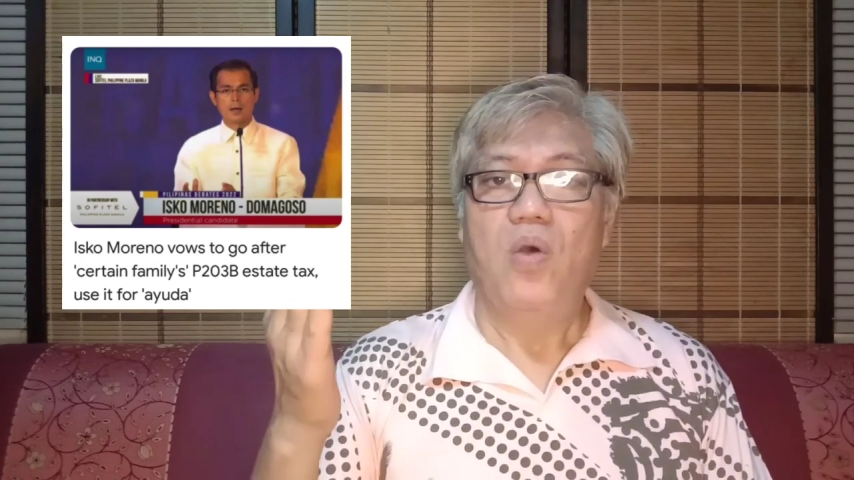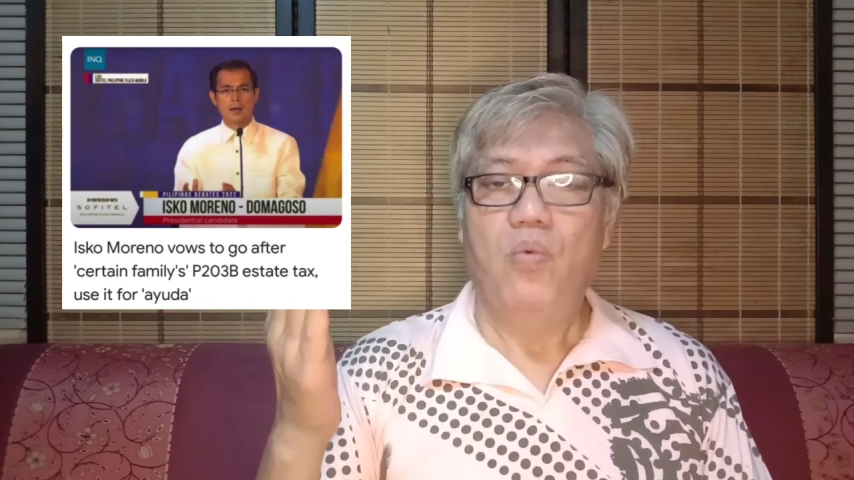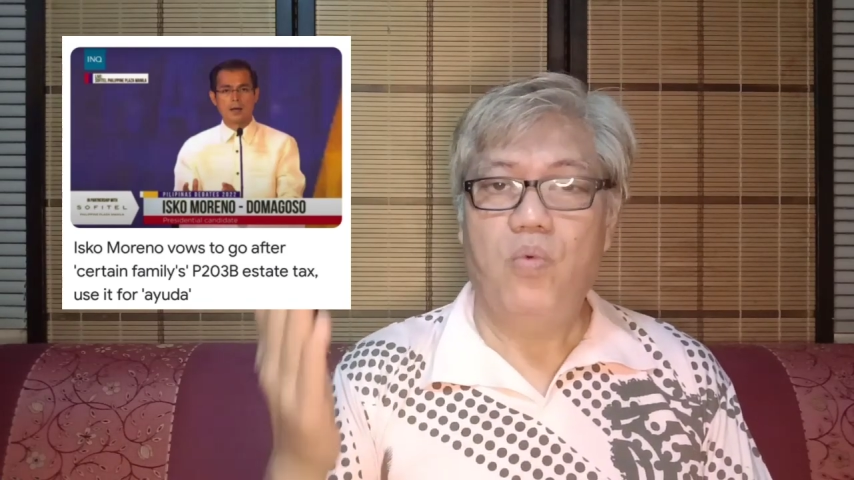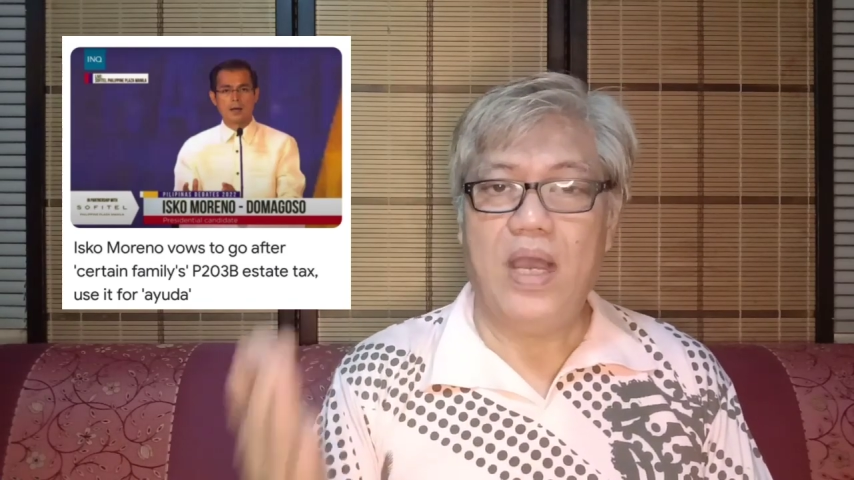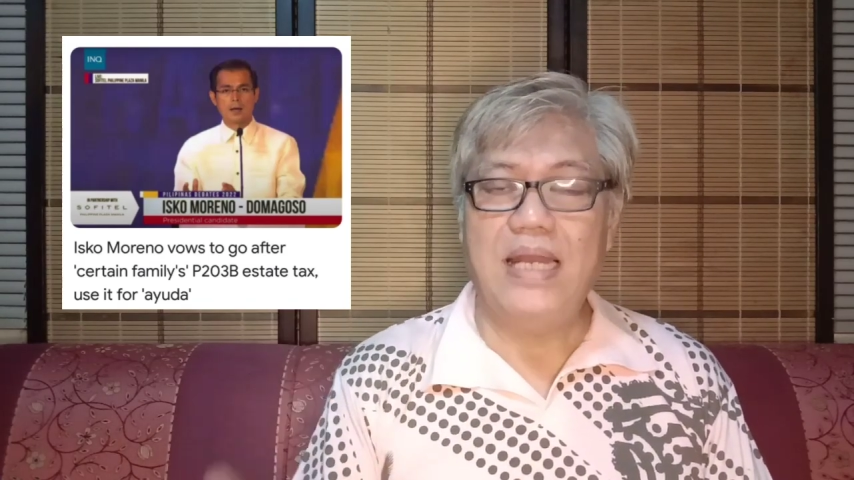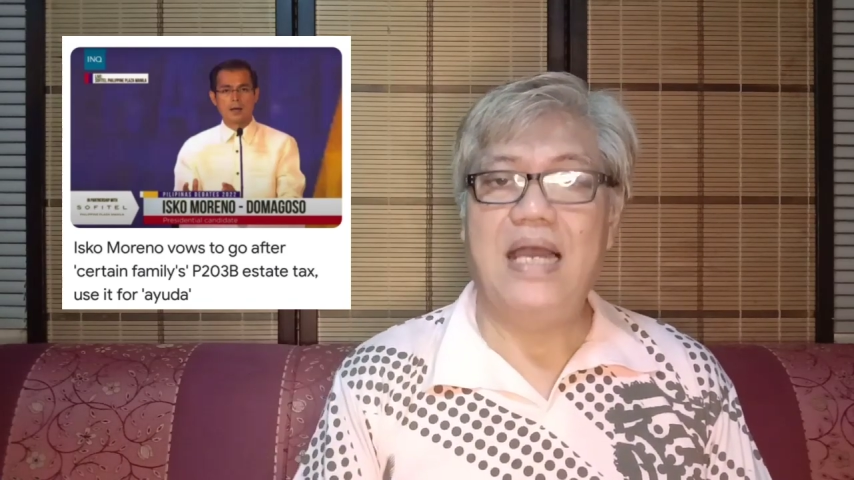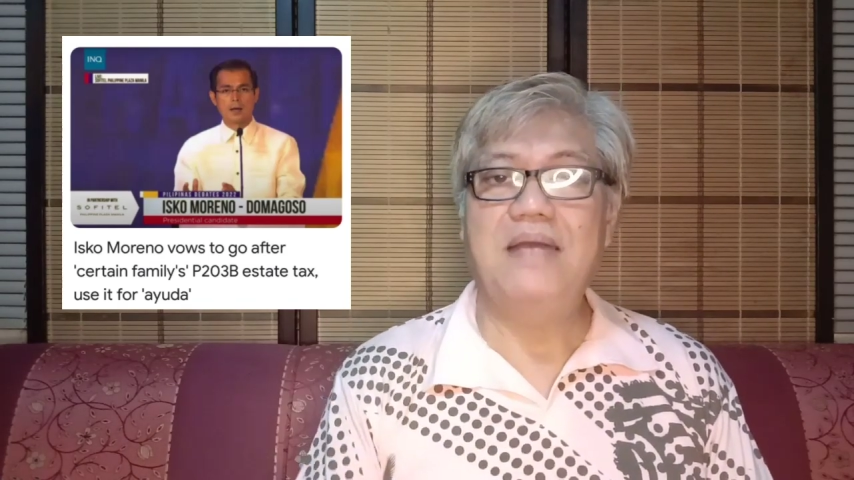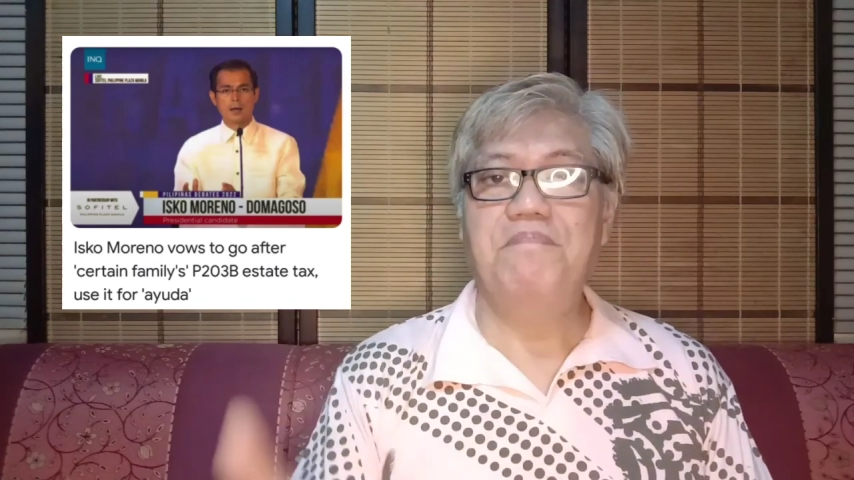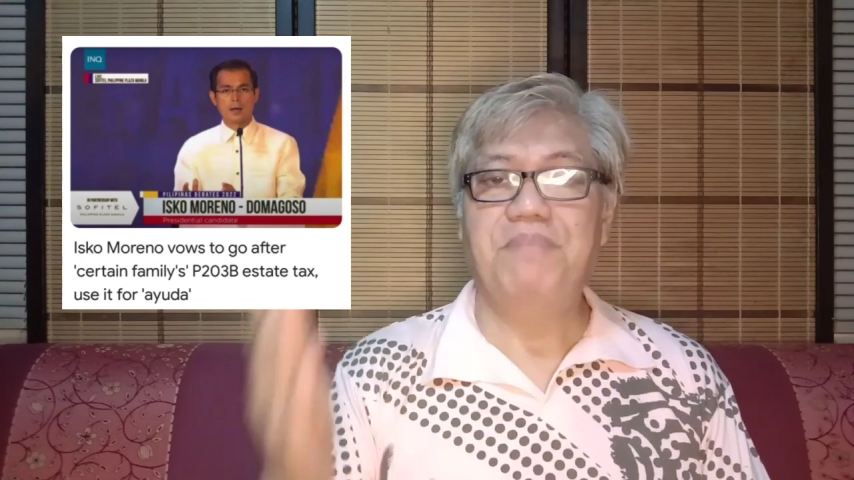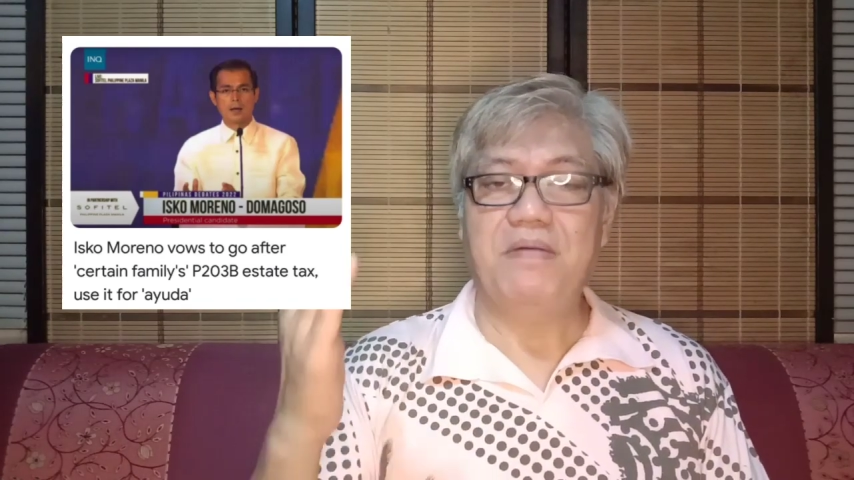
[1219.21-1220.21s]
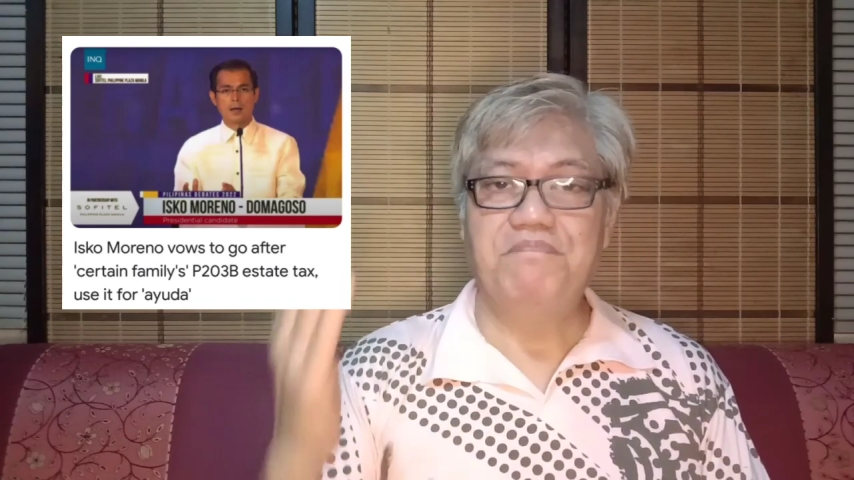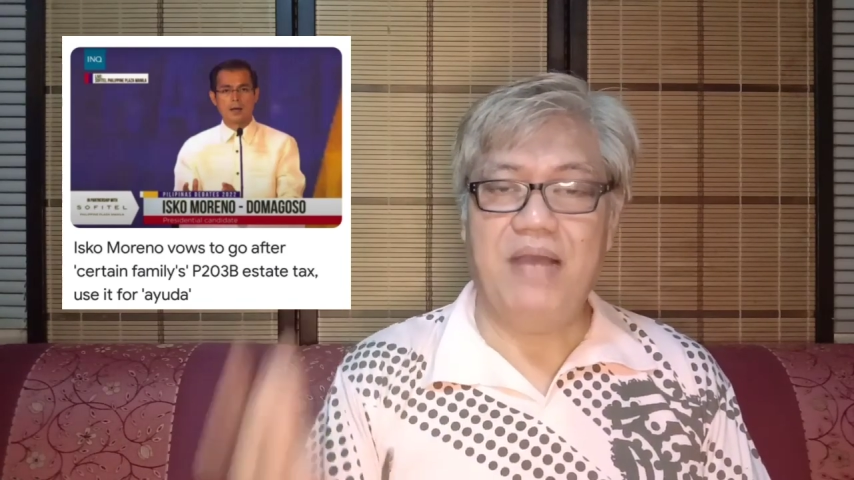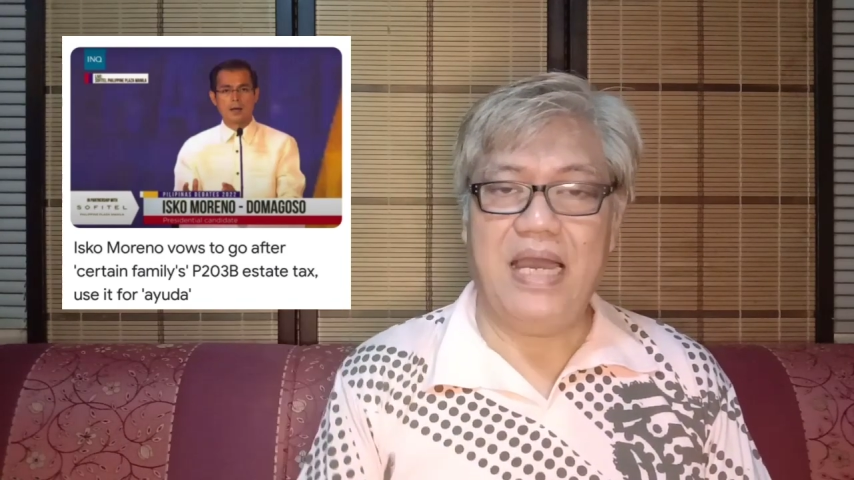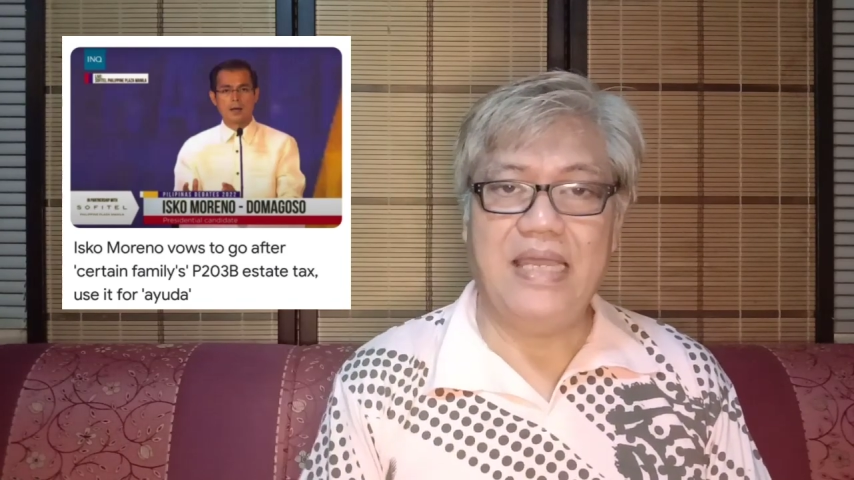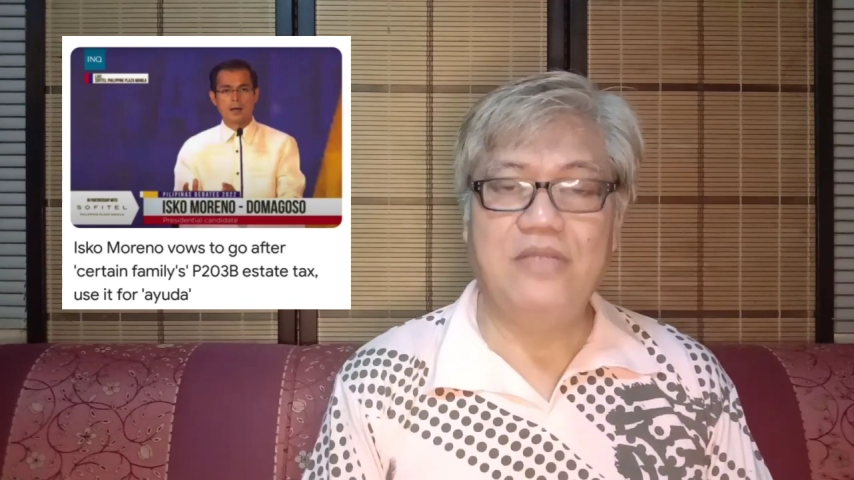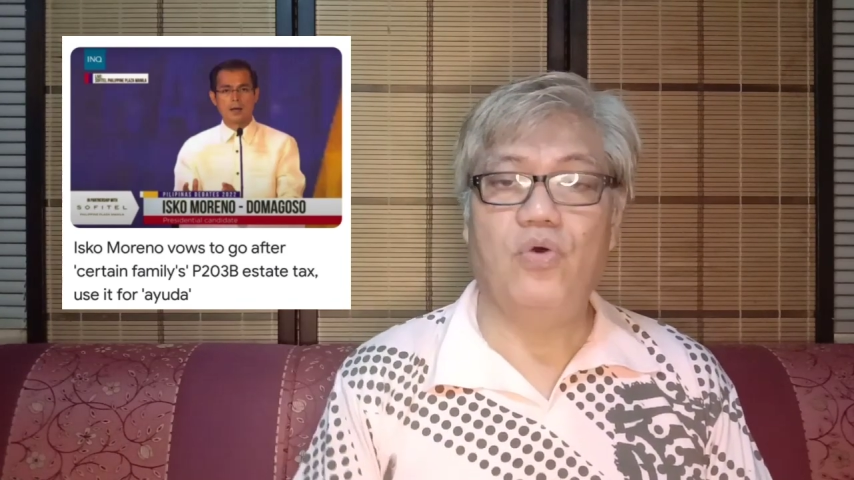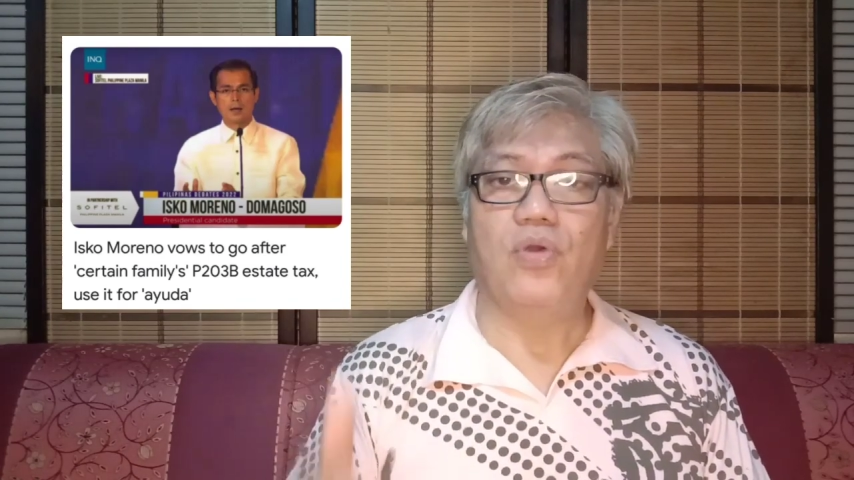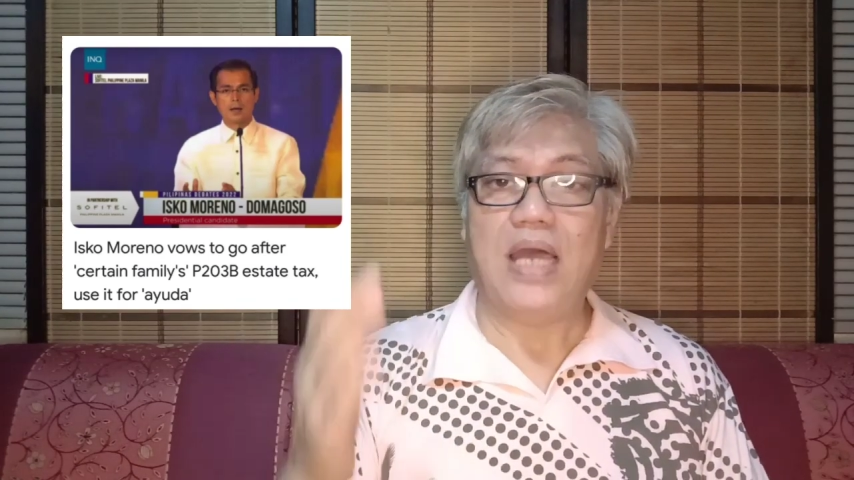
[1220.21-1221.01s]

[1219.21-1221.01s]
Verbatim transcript: walang pangbayad or